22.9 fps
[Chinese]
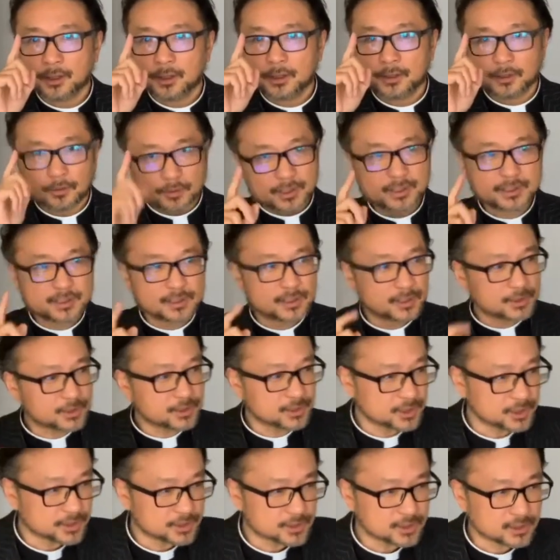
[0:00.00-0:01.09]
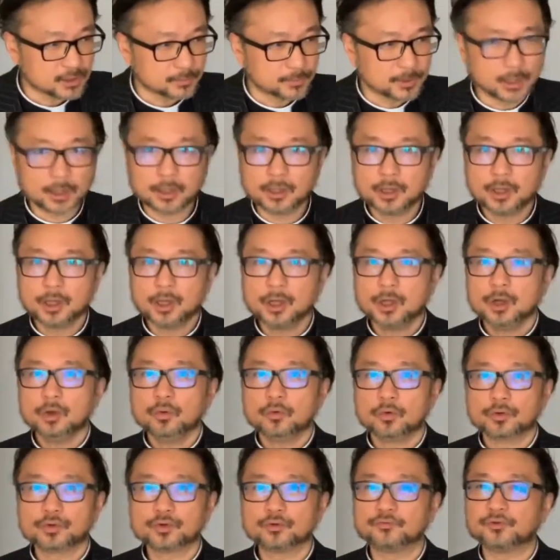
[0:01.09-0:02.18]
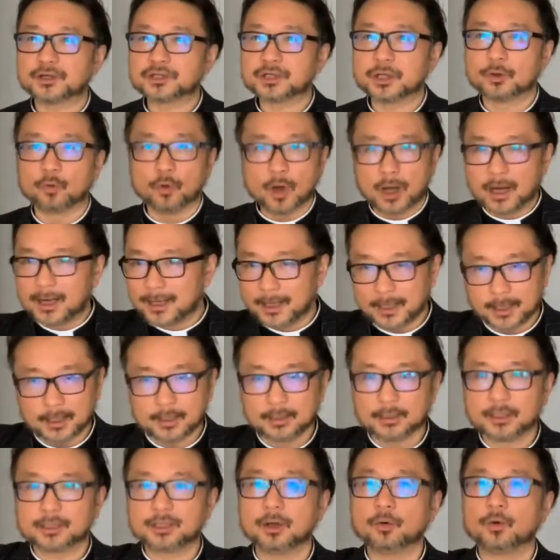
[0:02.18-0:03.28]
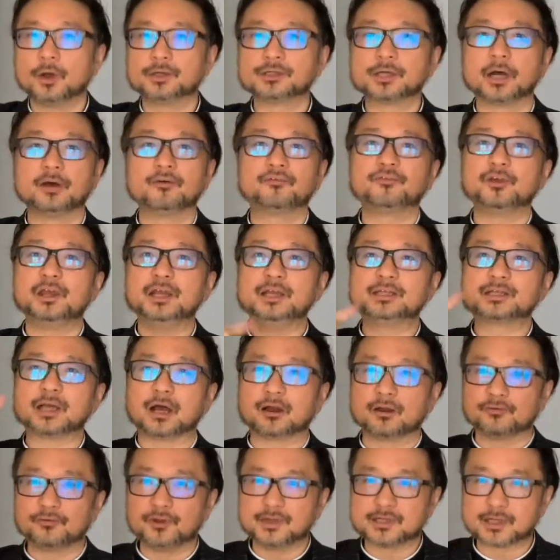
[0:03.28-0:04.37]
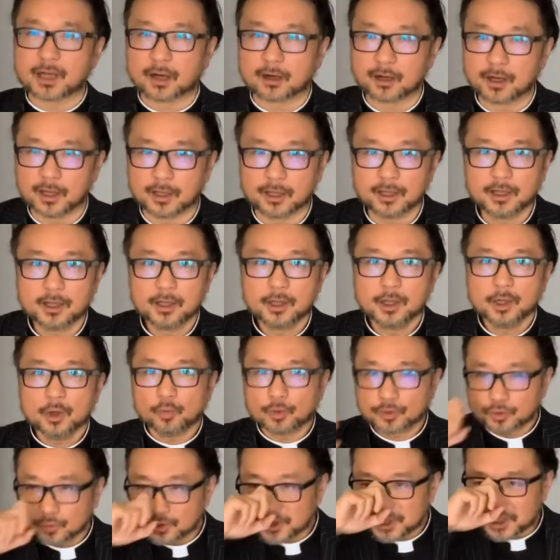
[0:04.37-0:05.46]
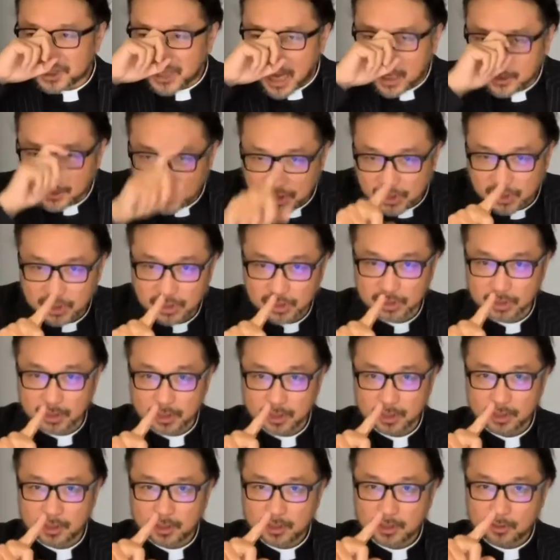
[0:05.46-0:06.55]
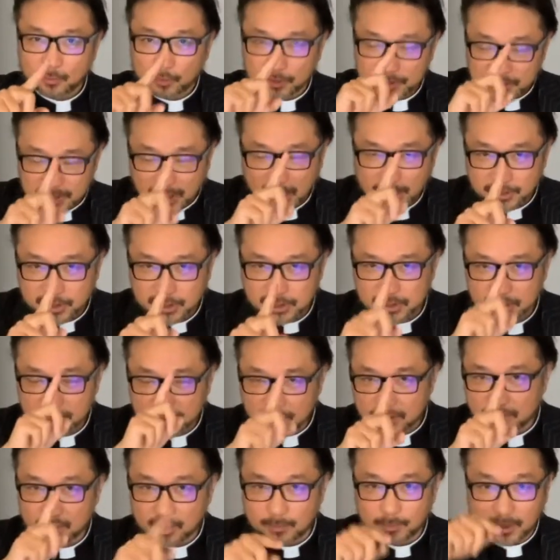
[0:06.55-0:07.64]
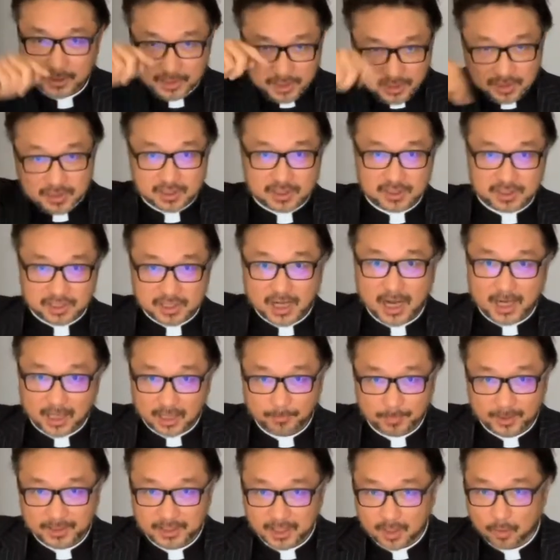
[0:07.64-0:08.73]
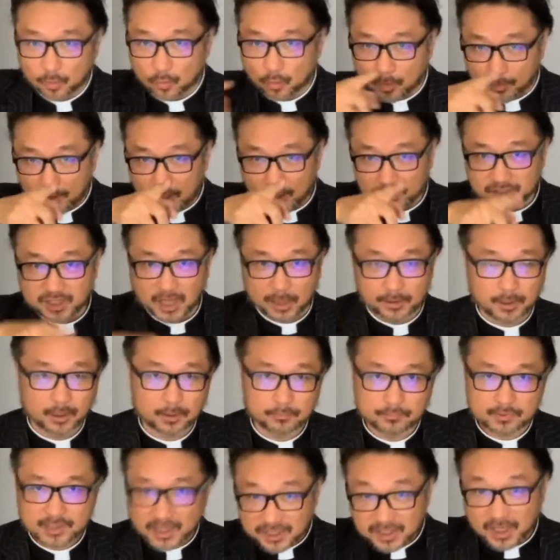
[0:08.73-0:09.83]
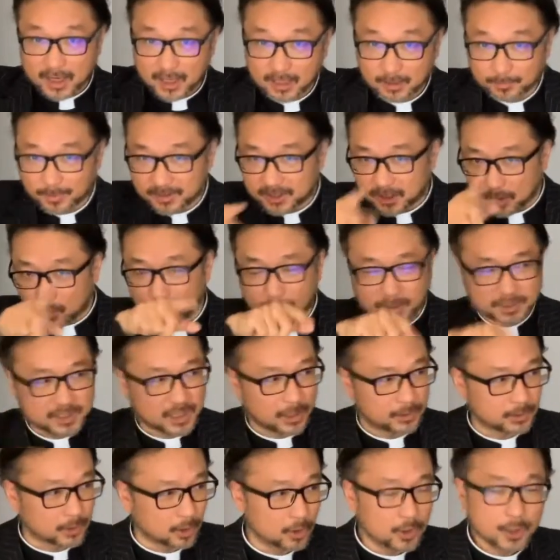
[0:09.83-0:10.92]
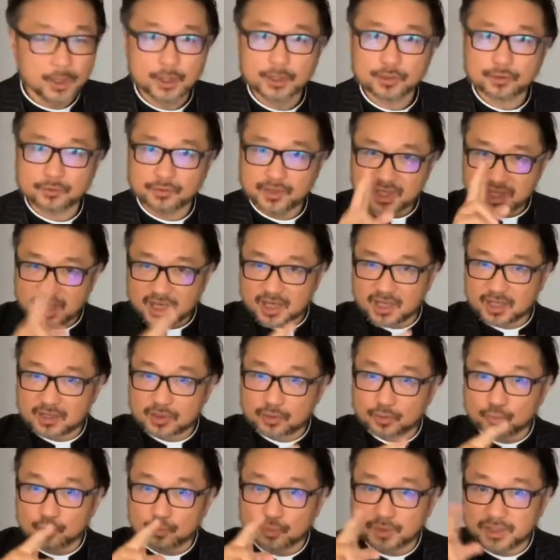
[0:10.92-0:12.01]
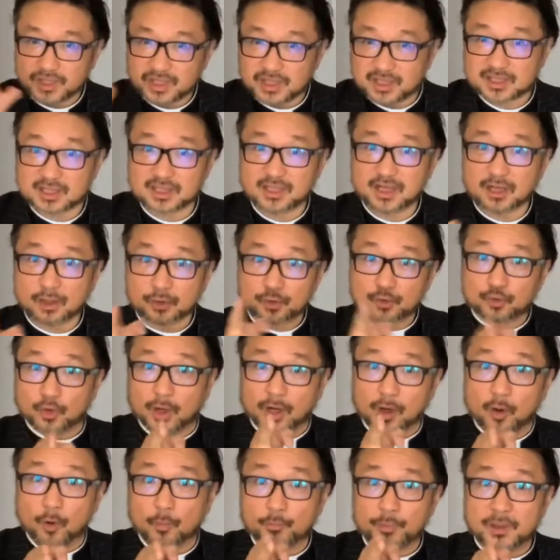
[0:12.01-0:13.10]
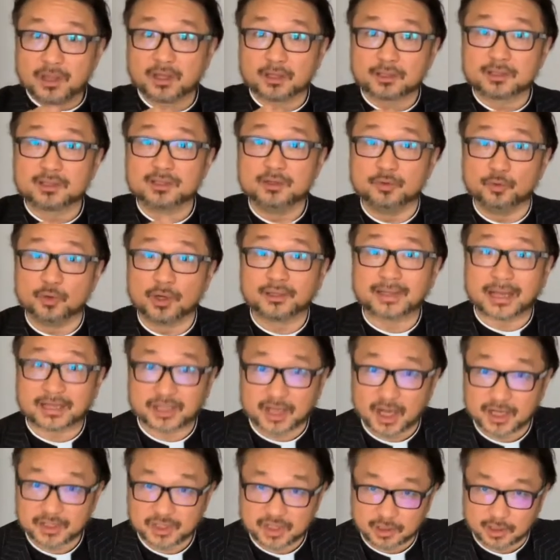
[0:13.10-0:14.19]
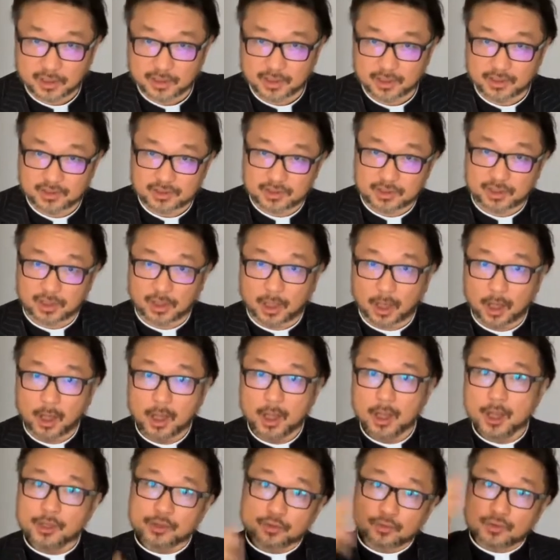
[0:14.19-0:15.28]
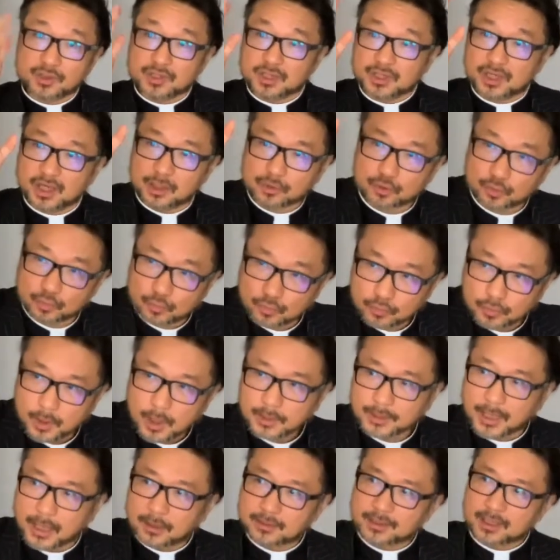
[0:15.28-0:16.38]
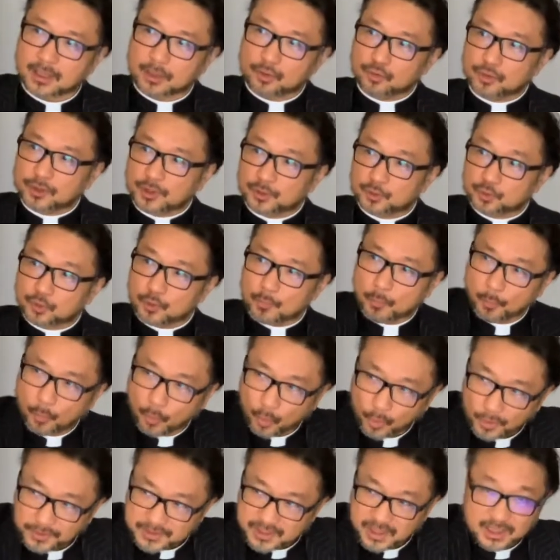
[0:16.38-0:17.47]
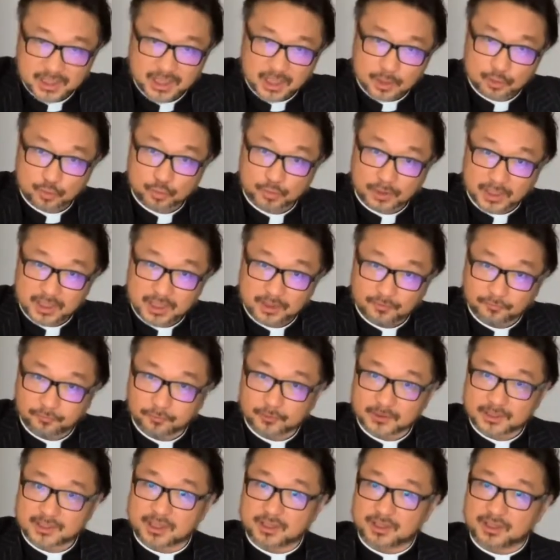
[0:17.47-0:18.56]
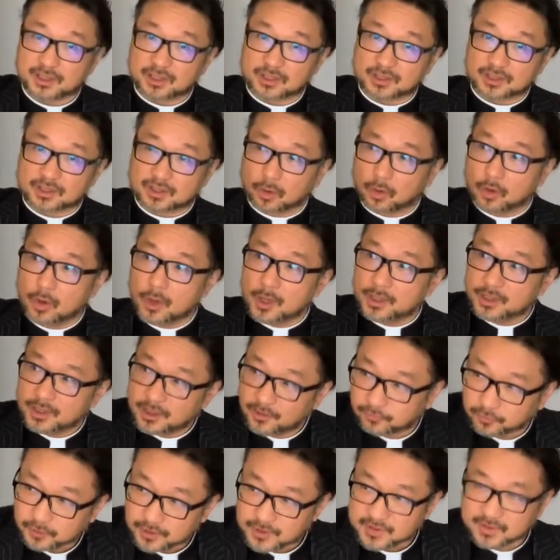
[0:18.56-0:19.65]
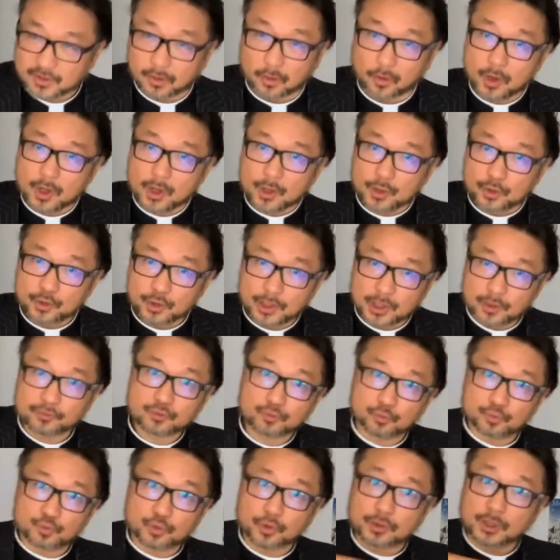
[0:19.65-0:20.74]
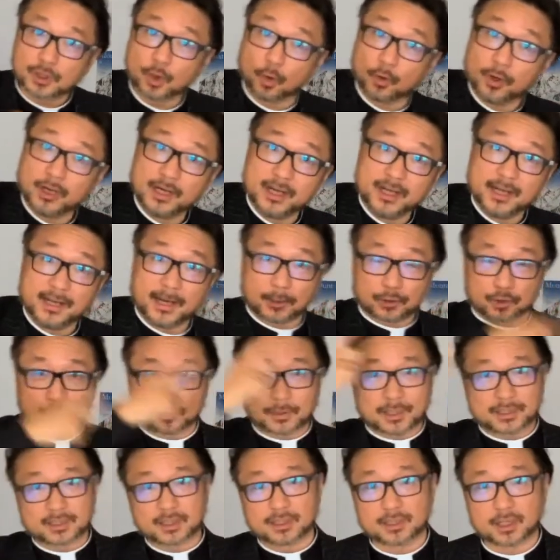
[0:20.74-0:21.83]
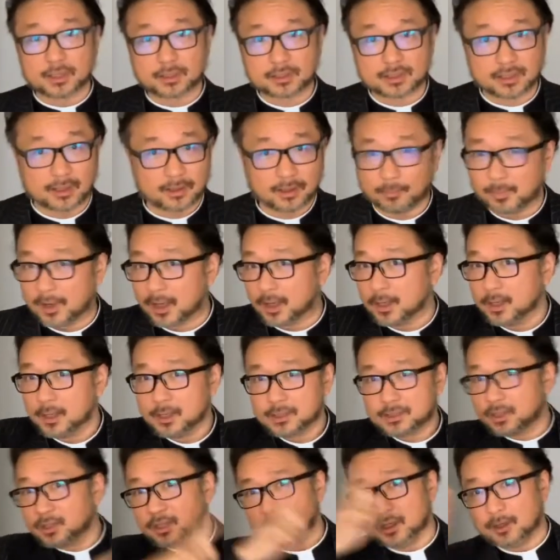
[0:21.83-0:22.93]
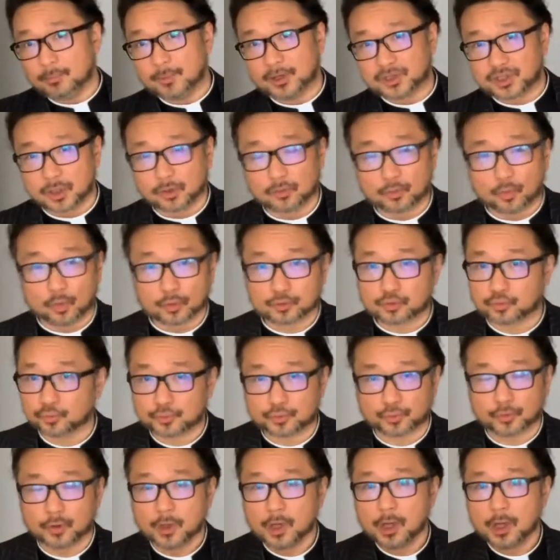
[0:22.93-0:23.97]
有意思的事情是什么呢？我就发现我很累，那天晚上非常的非常累。我就想起，我想起圣经里面，其实是下个礼拜天我们要讲的，再下个礼拜天我们要讲到，就耶稣医治那个血肉病的女人，大家还记得那个事情啊？就耶稣当这个女人去摸这个耶稣的衣服的身体的时候，衣服的时候，耶稣觉得有力量从他身上身里面身体里面经过出去。